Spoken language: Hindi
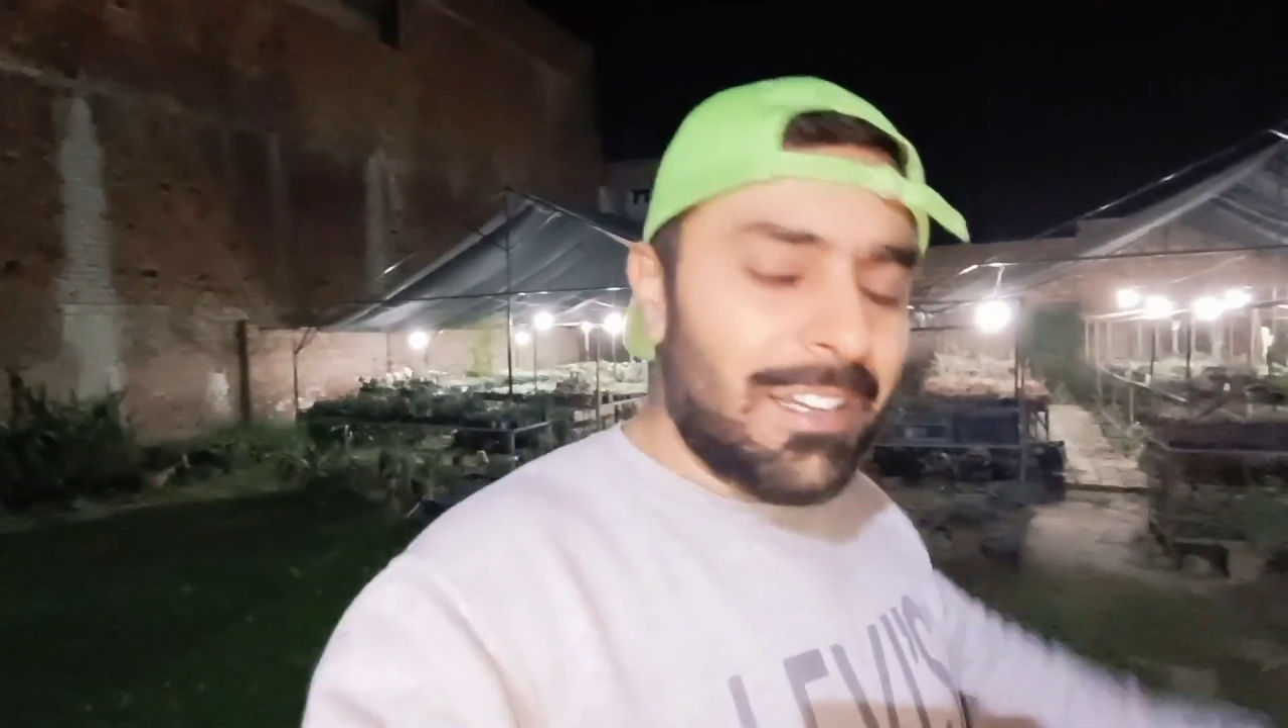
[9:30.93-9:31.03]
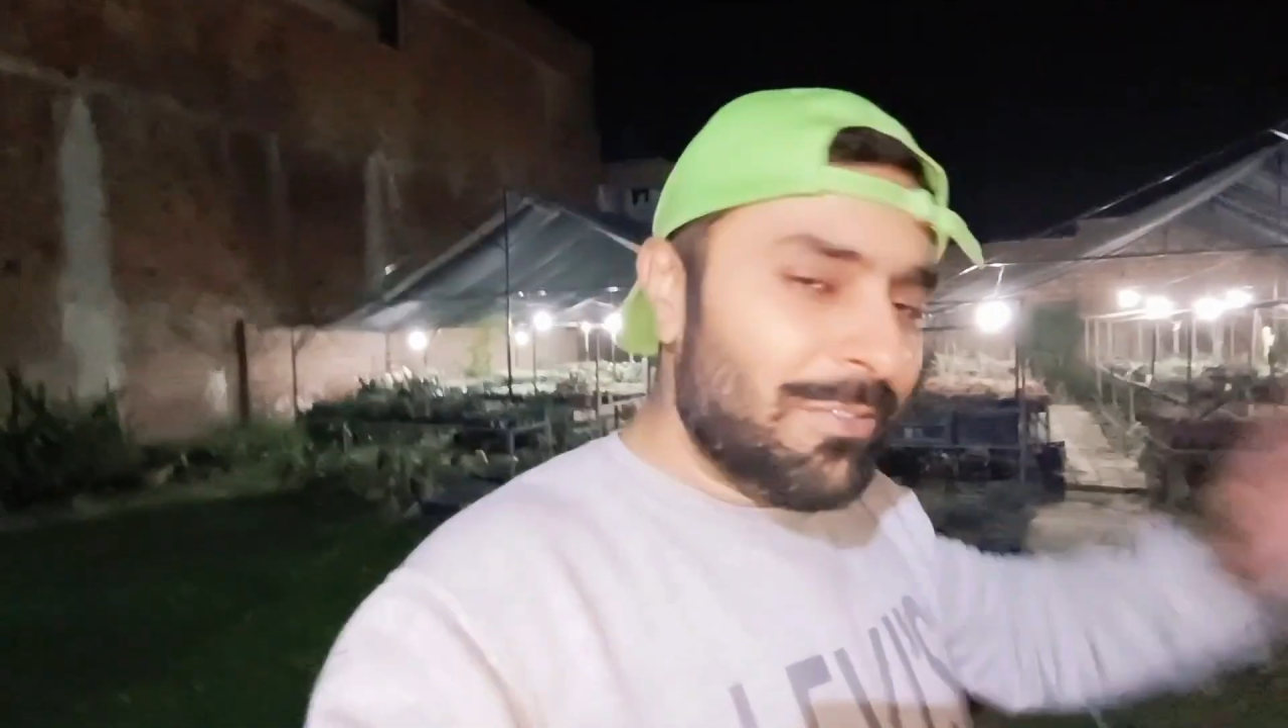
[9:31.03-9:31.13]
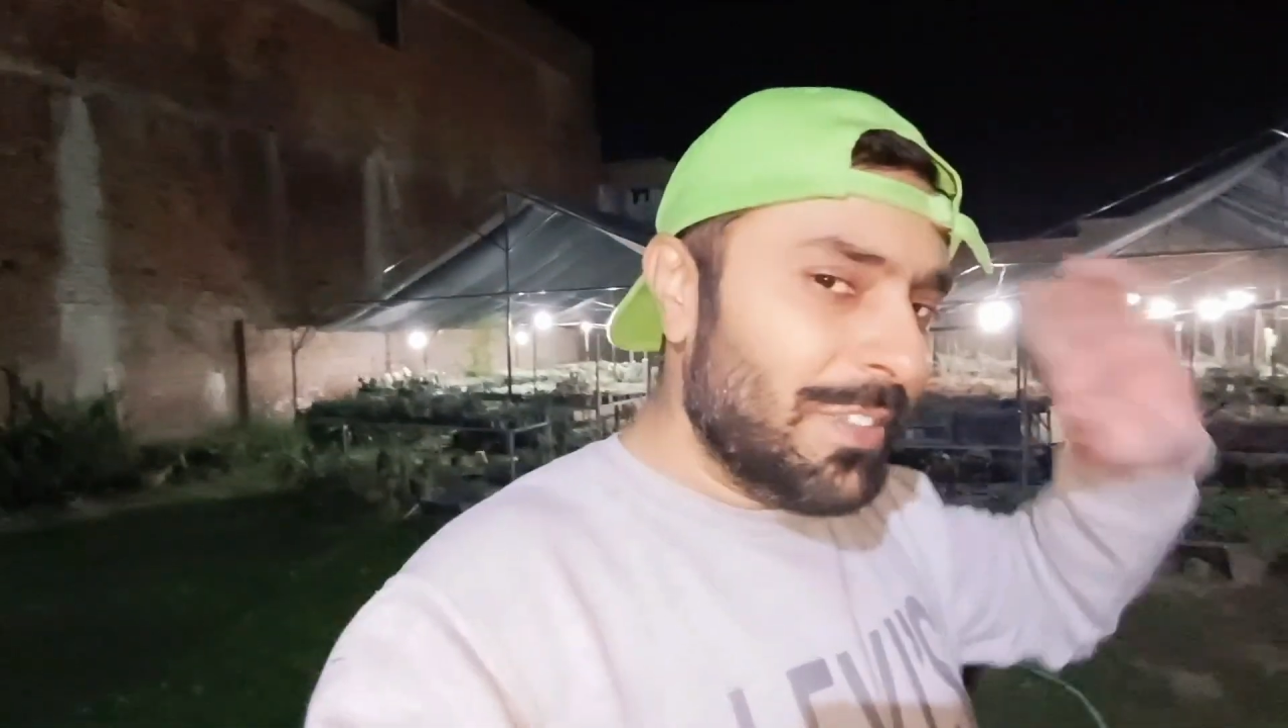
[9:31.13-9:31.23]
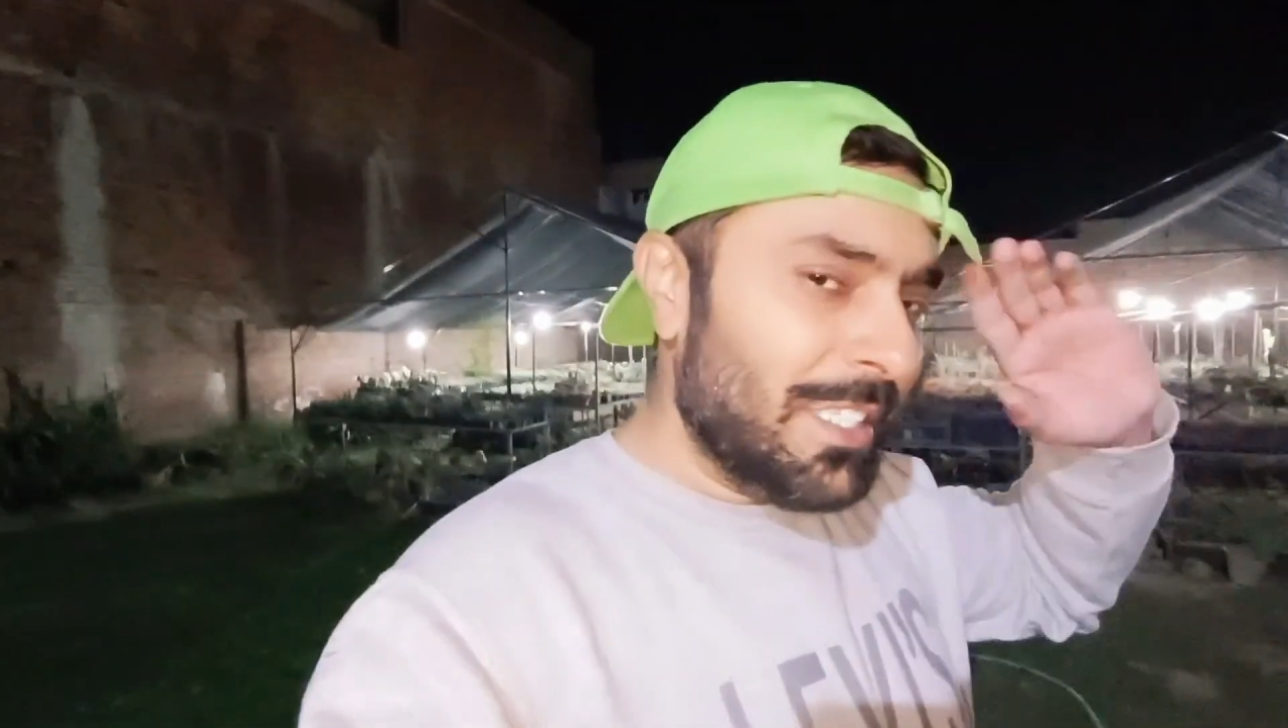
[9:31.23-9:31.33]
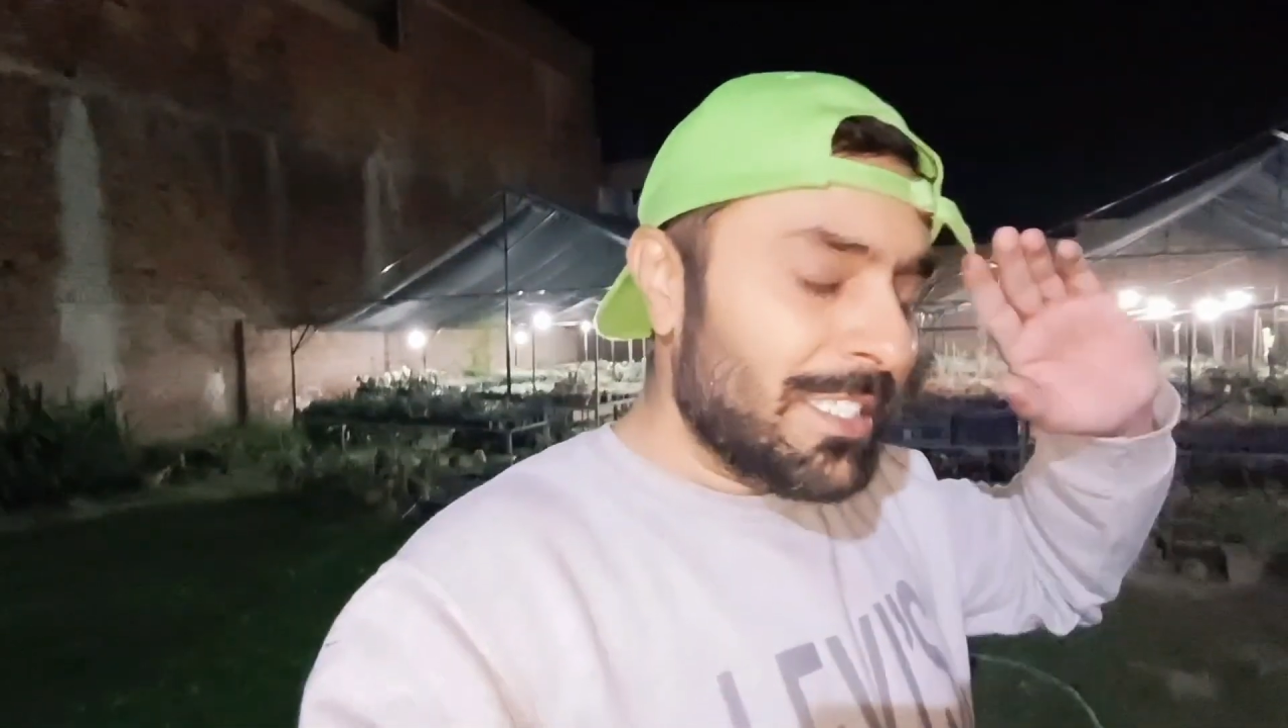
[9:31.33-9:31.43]

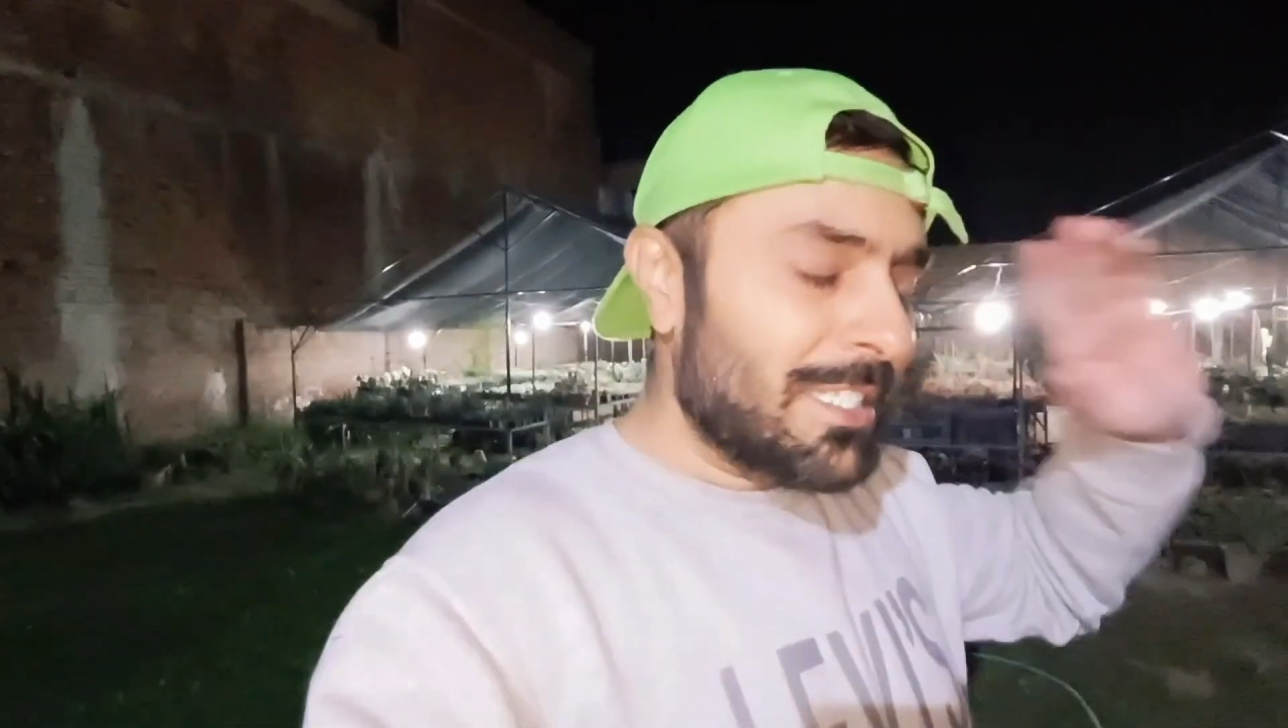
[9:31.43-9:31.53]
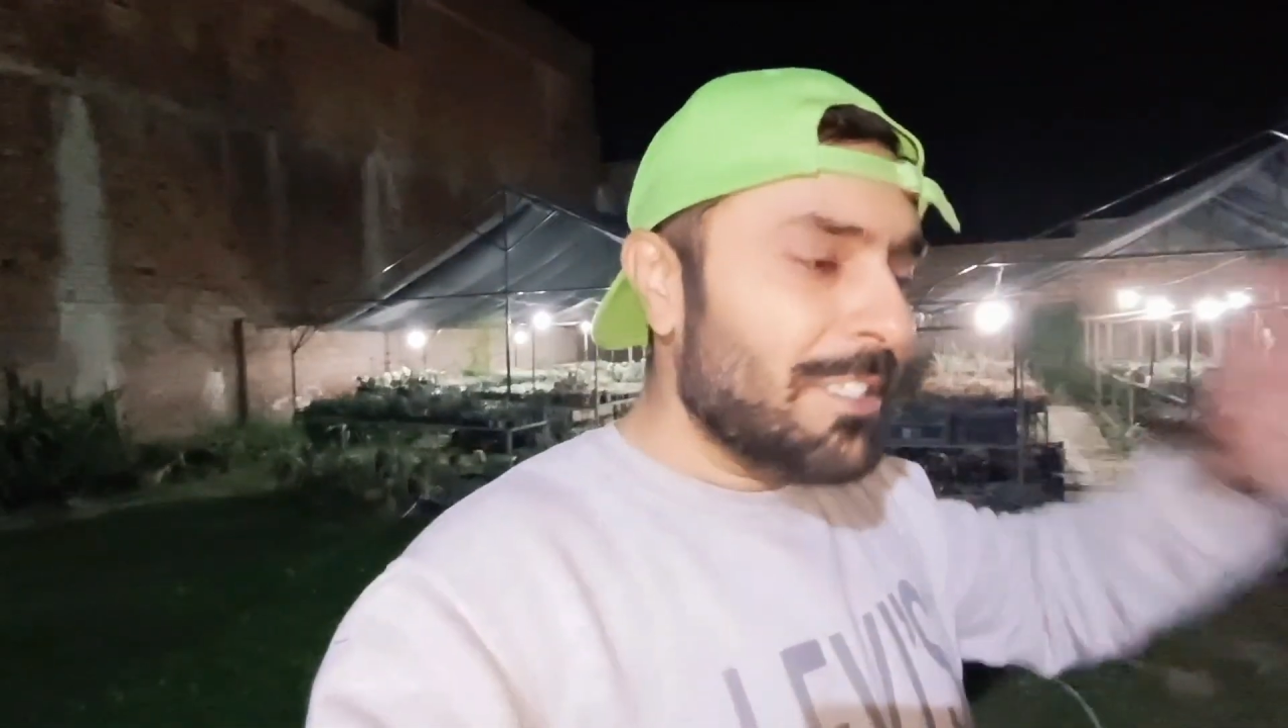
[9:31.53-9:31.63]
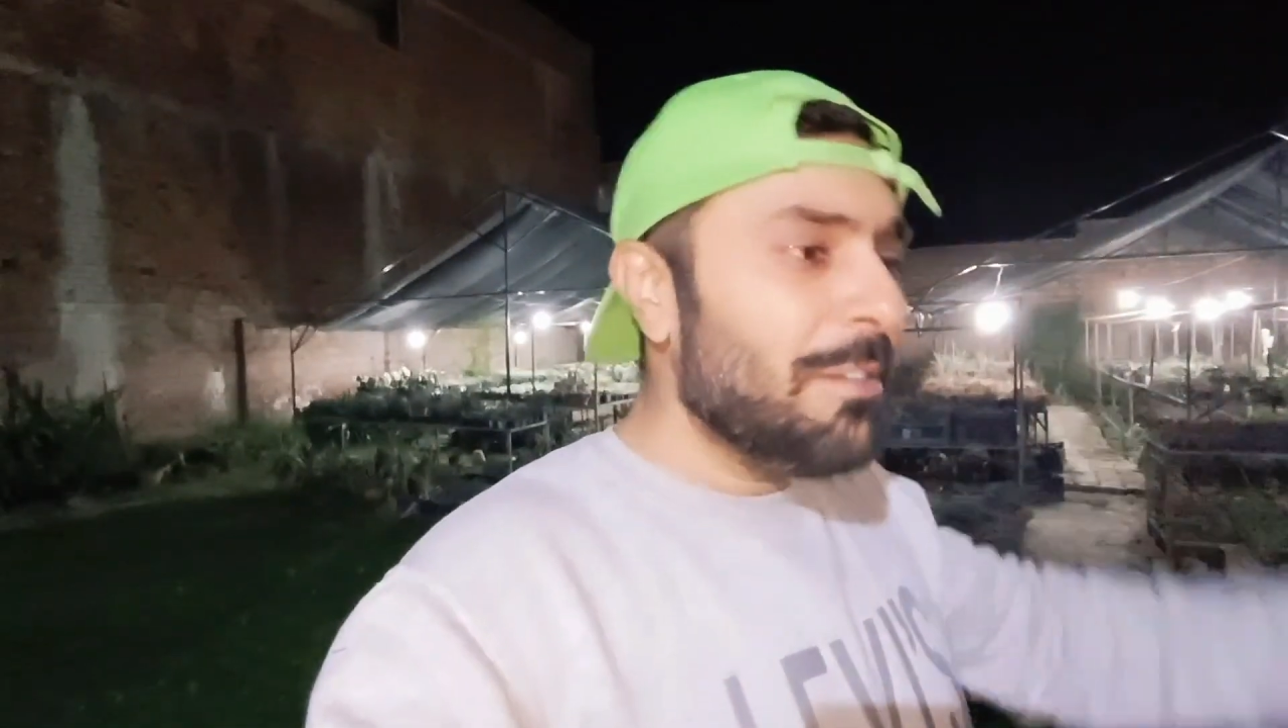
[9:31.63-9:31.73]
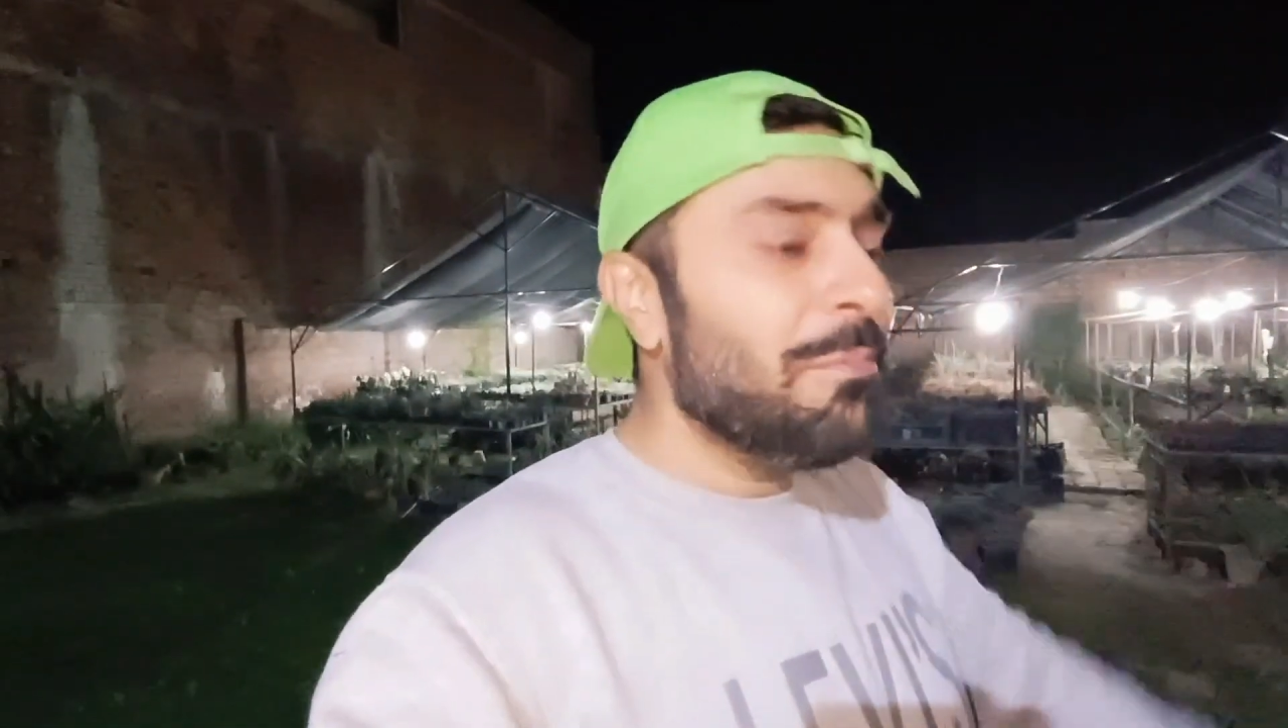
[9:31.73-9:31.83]
हाफिज़